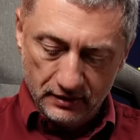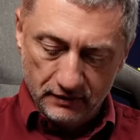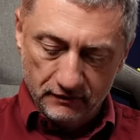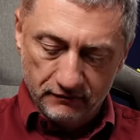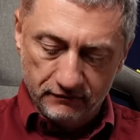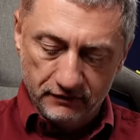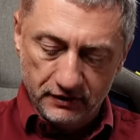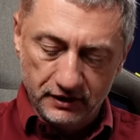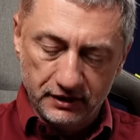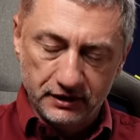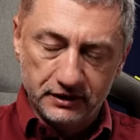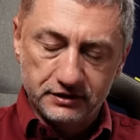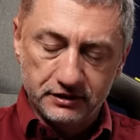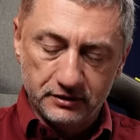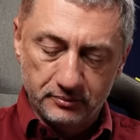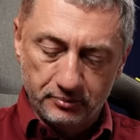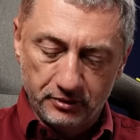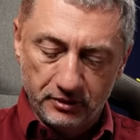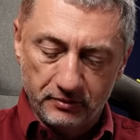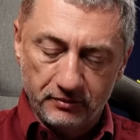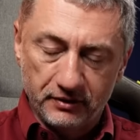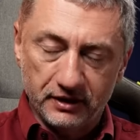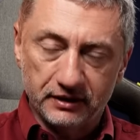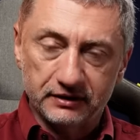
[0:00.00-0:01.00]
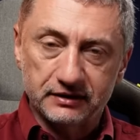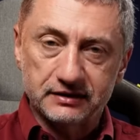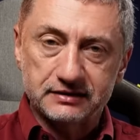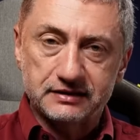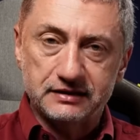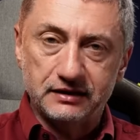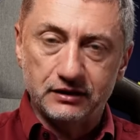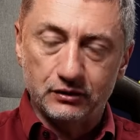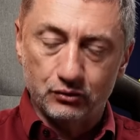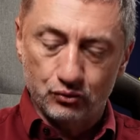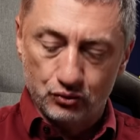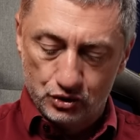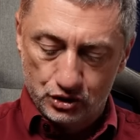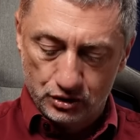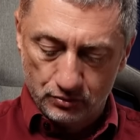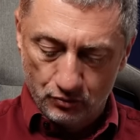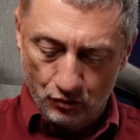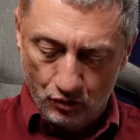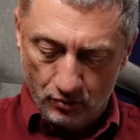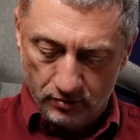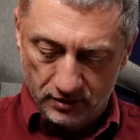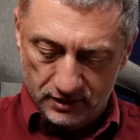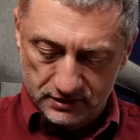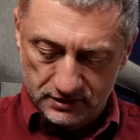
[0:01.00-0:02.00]
выглядит примерно
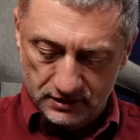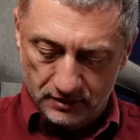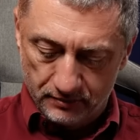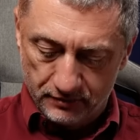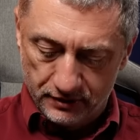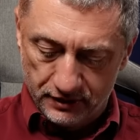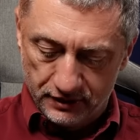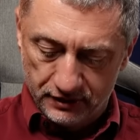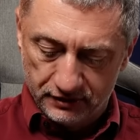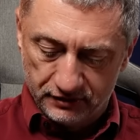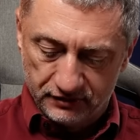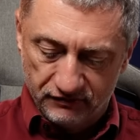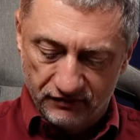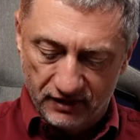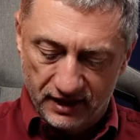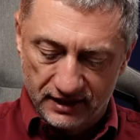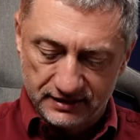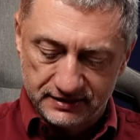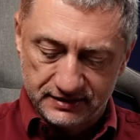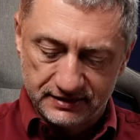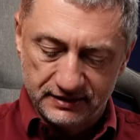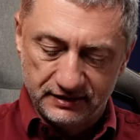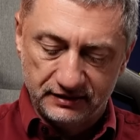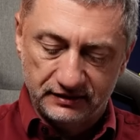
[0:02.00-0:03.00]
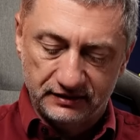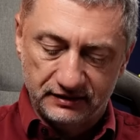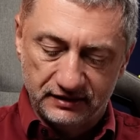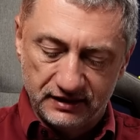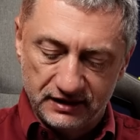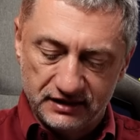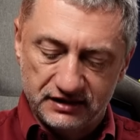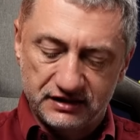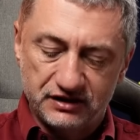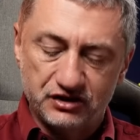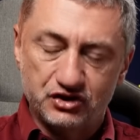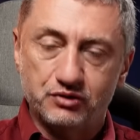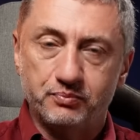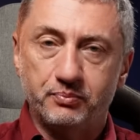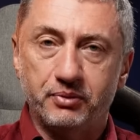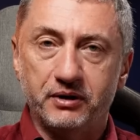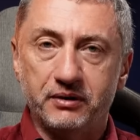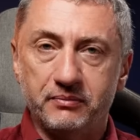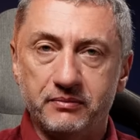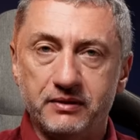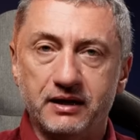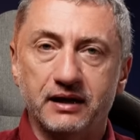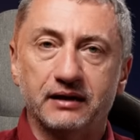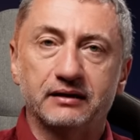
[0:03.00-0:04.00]
следующим образом. И 20 тысяч
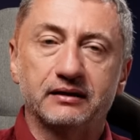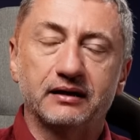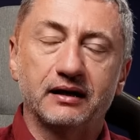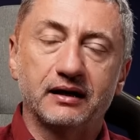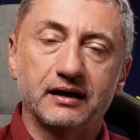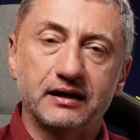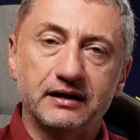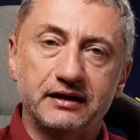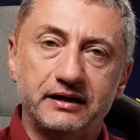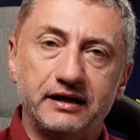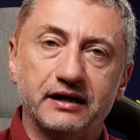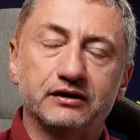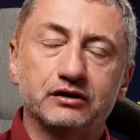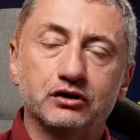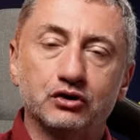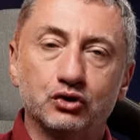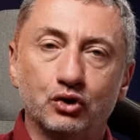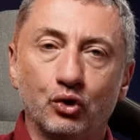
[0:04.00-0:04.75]
примерно ракет и